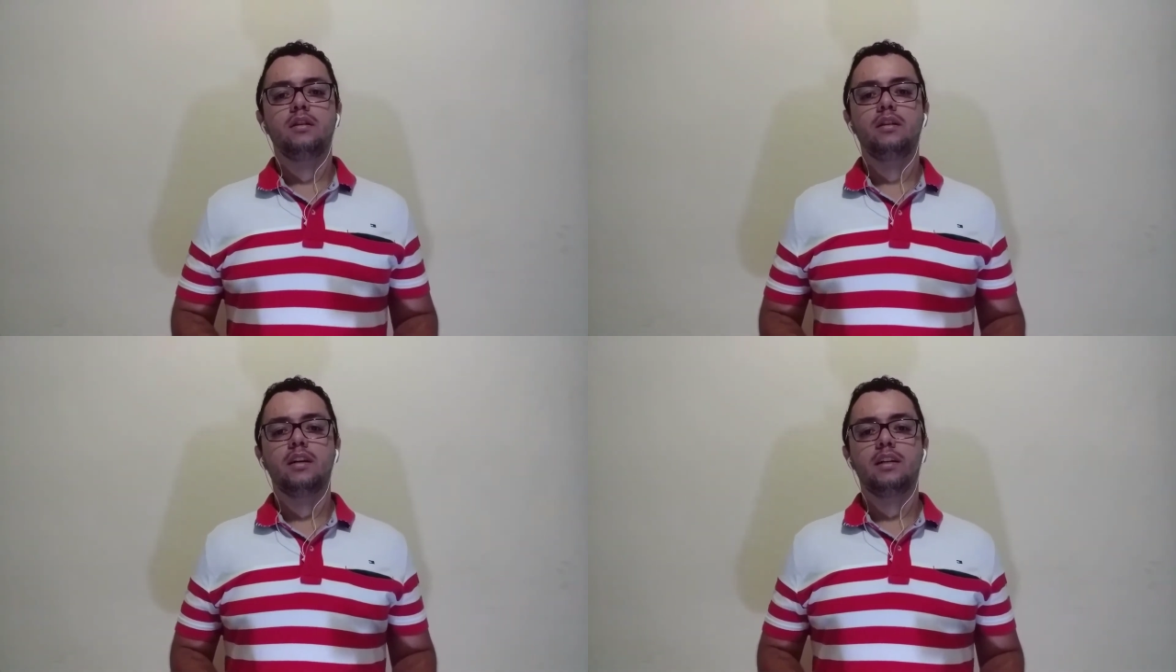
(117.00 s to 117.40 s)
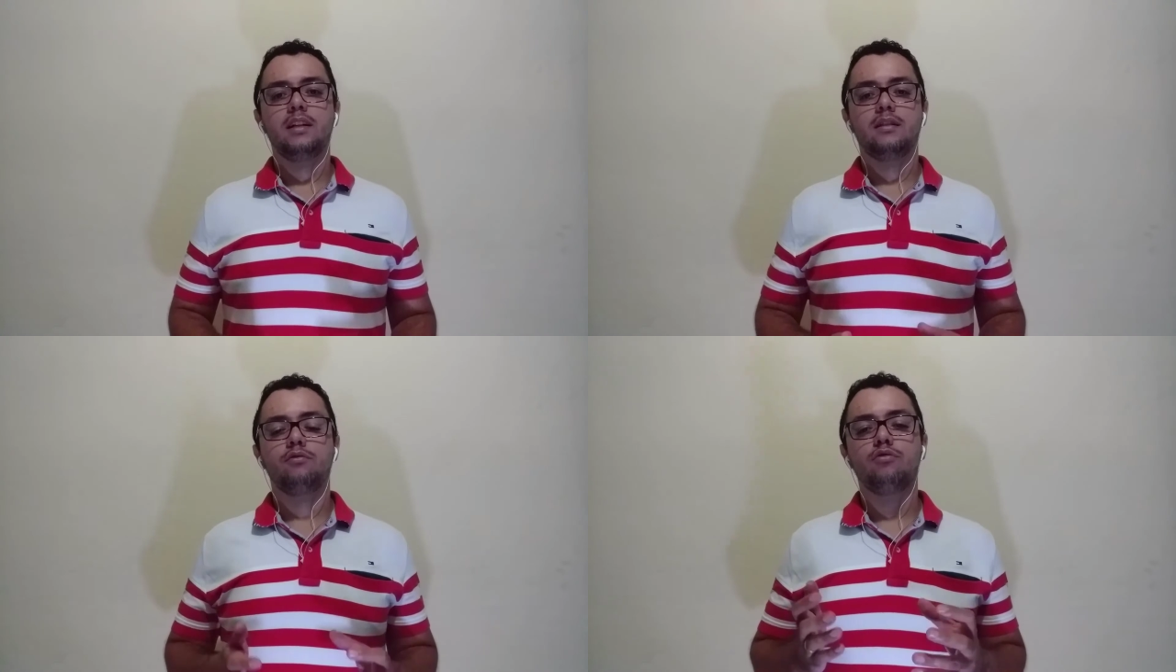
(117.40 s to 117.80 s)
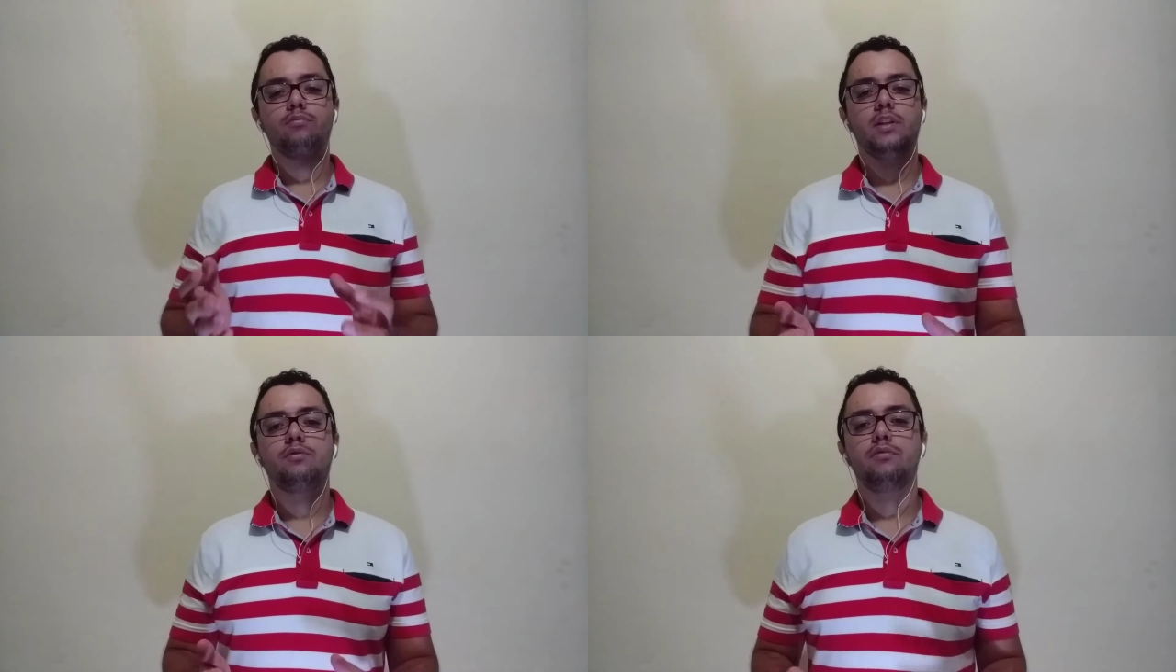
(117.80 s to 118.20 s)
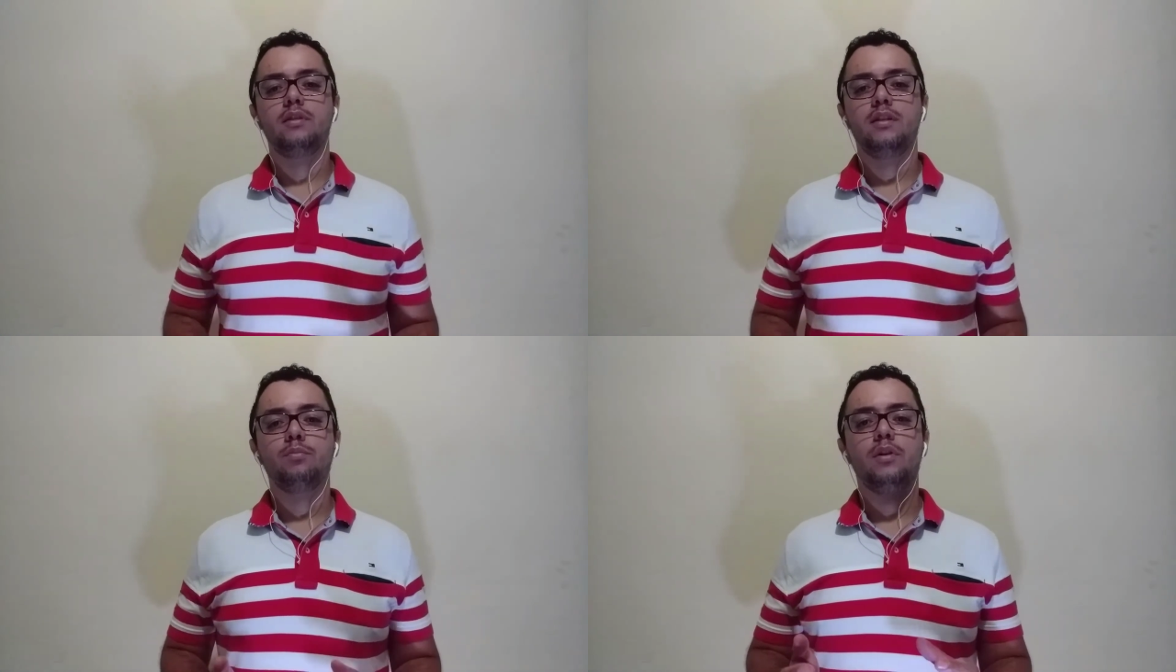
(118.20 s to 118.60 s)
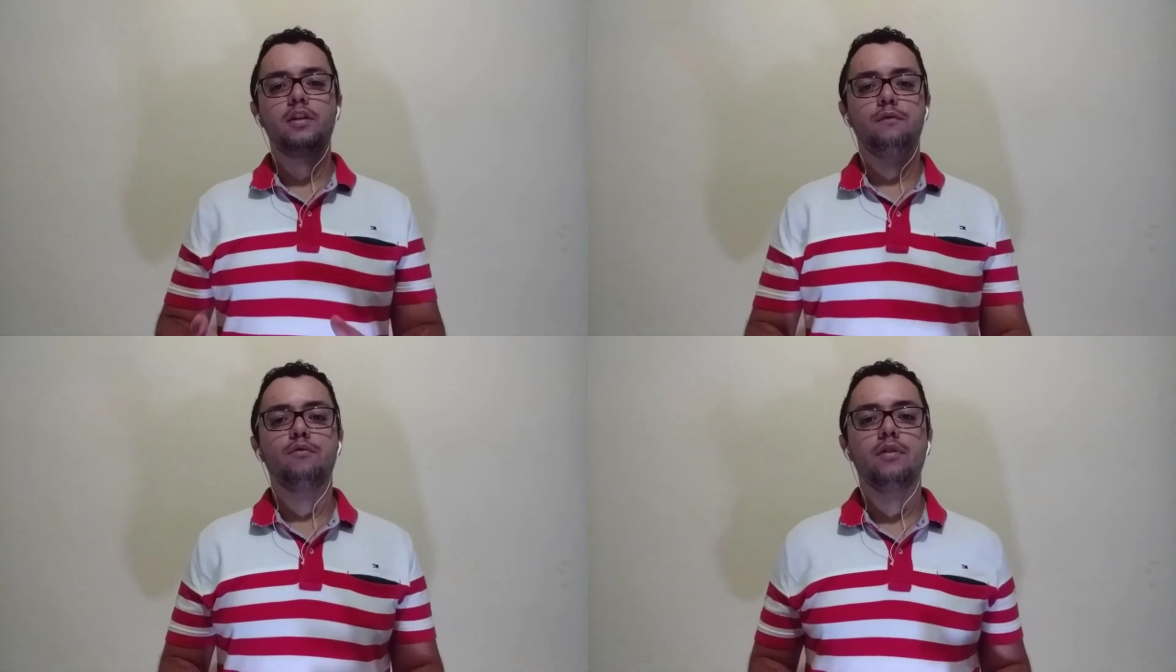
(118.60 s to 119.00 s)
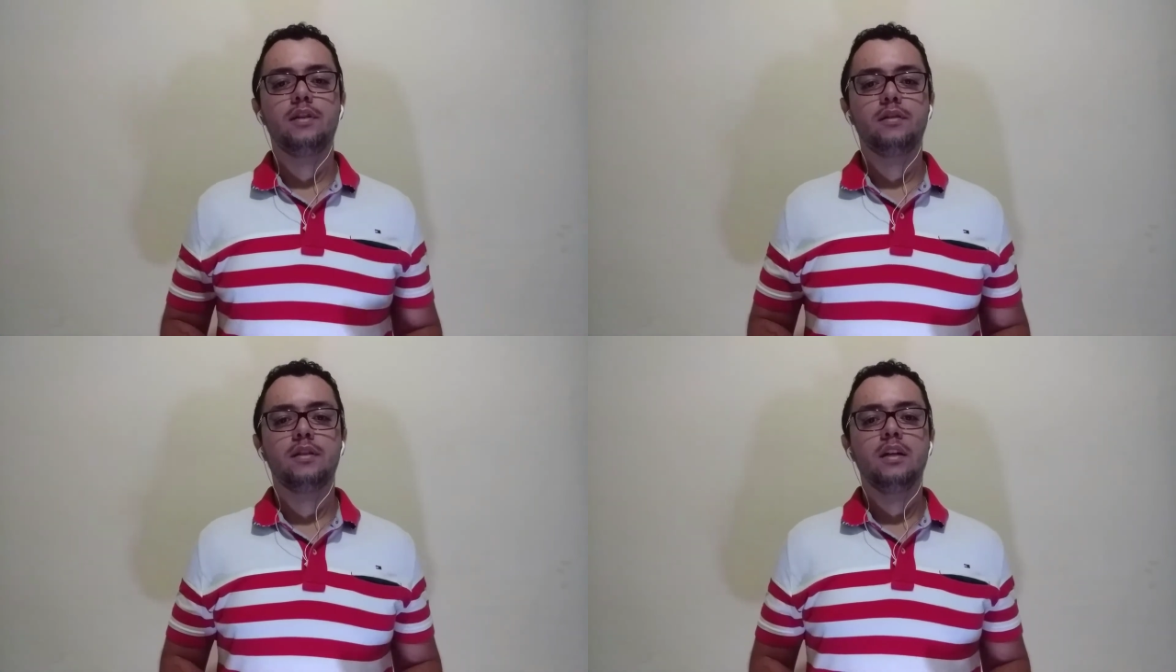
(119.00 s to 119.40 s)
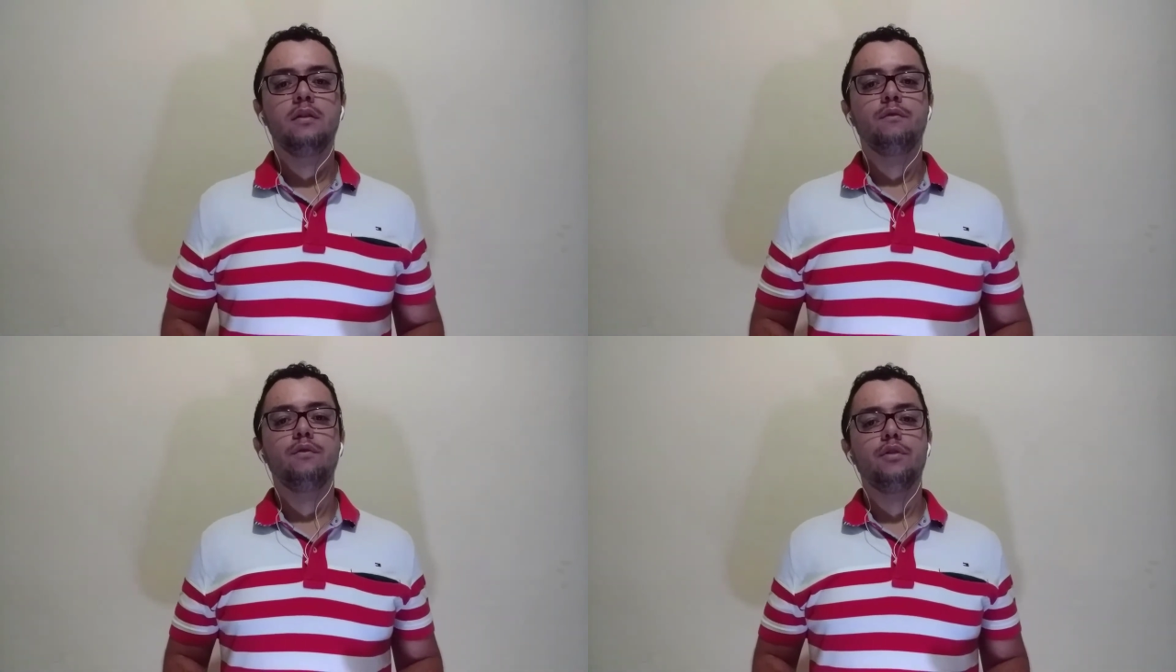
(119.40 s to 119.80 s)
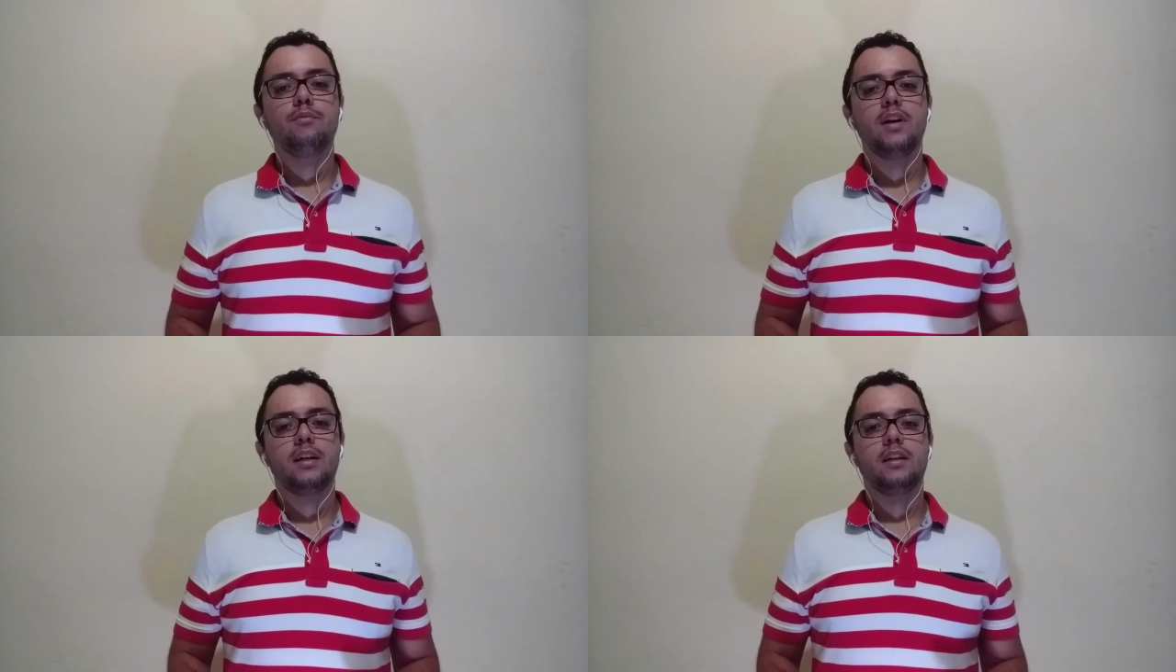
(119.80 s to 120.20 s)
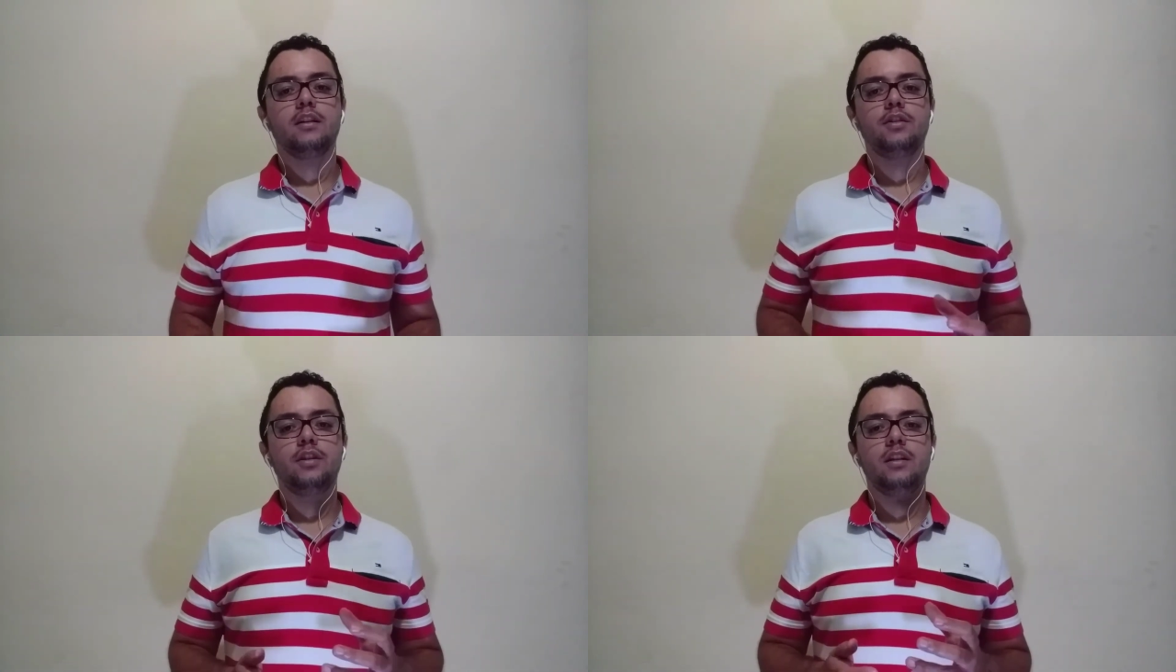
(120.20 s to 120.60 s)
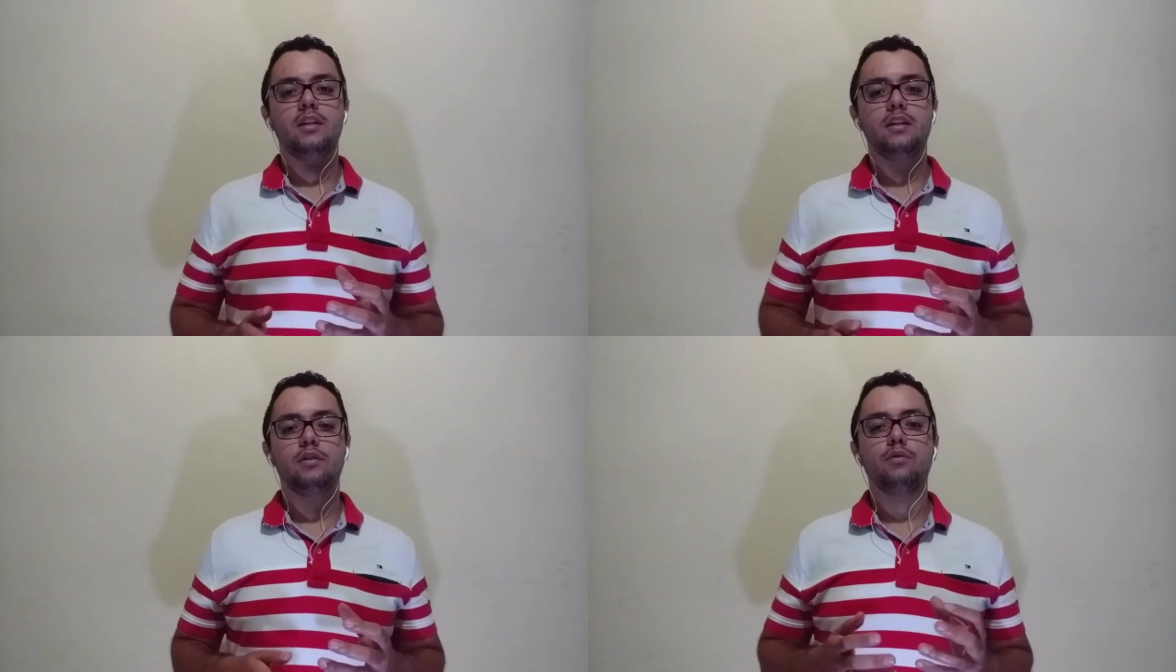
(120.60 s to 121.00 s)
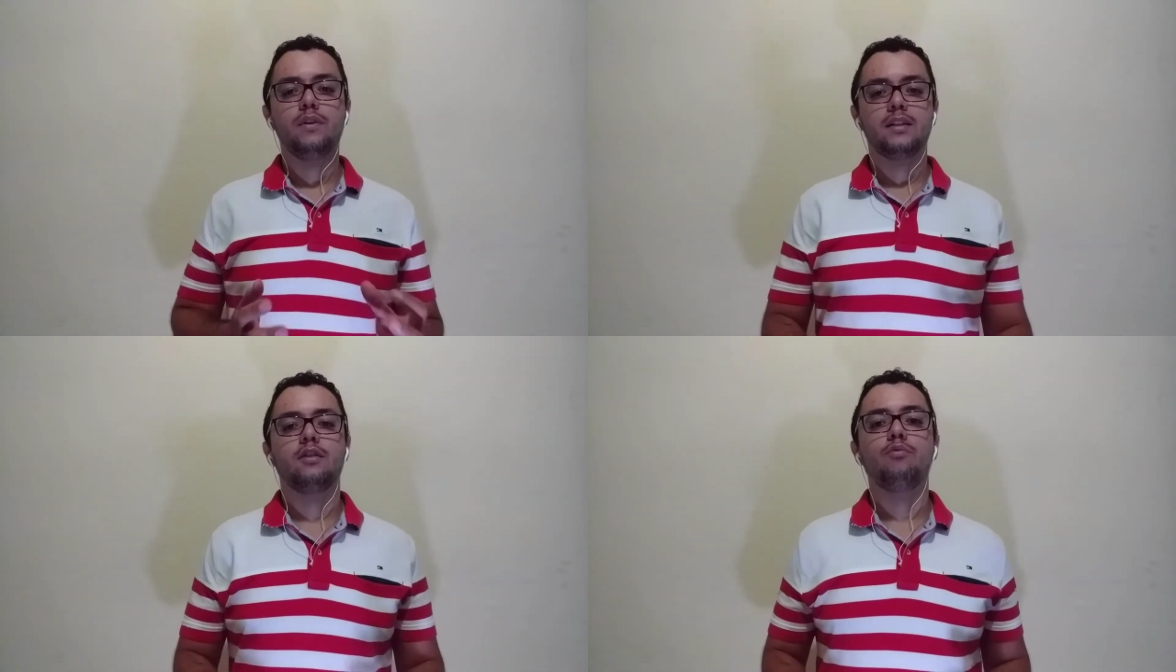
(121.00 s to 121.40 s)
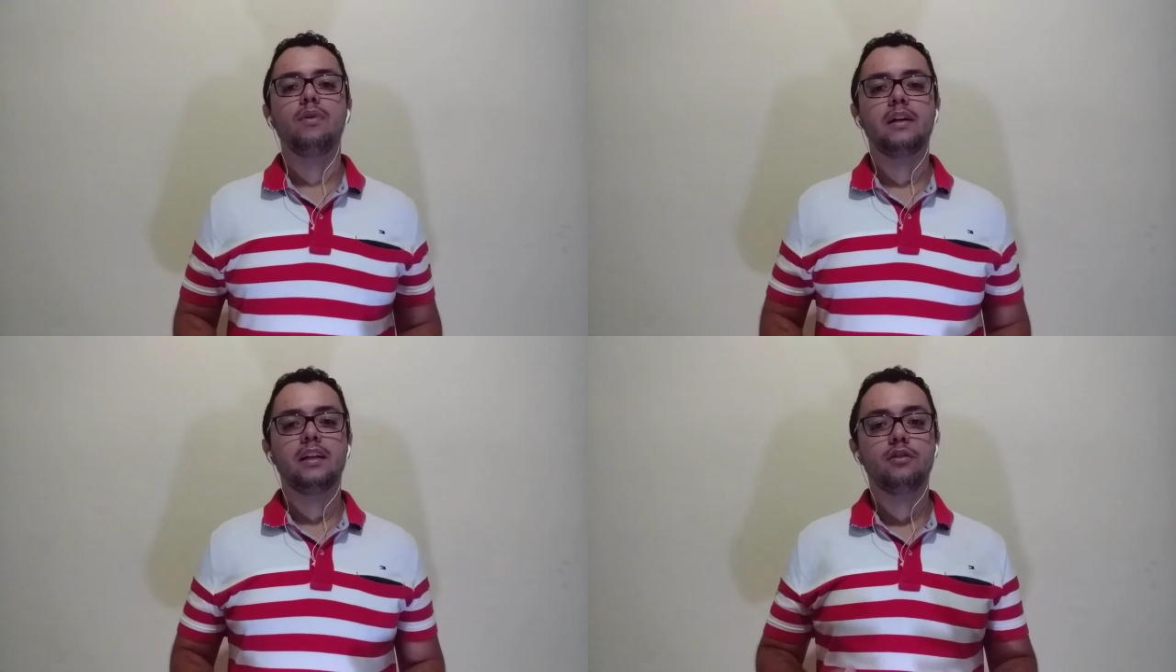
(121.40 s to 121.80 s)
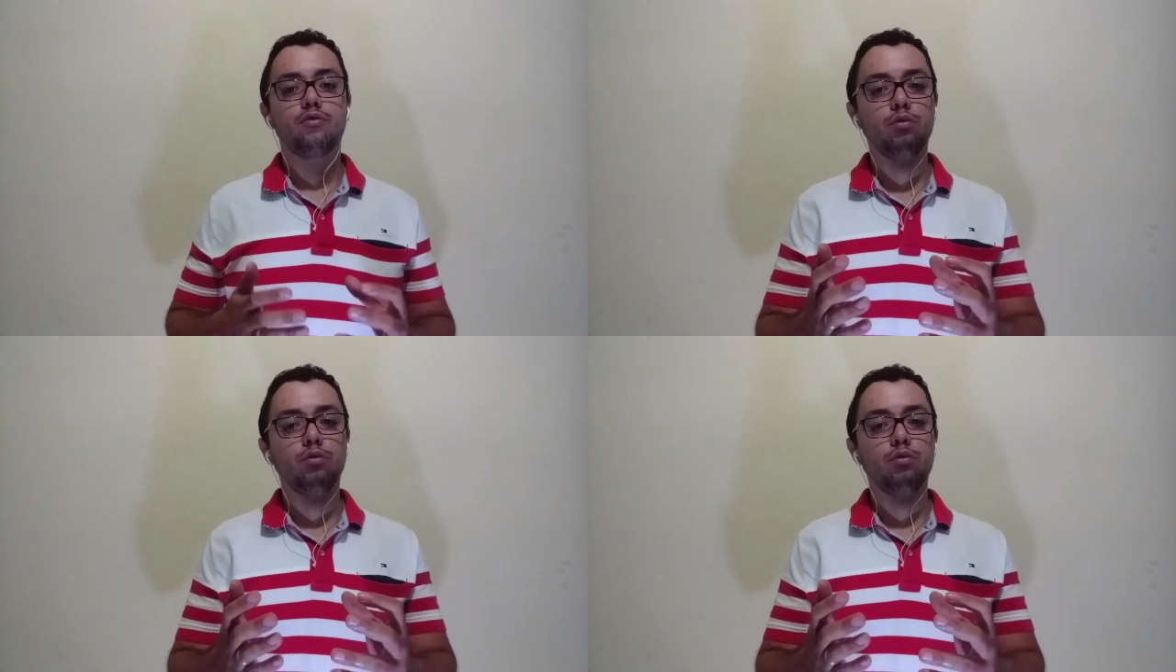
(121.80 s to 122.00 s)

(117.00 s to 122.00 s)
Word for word: e a criação de computadores e smartphones foi uma grande inovação, uma grande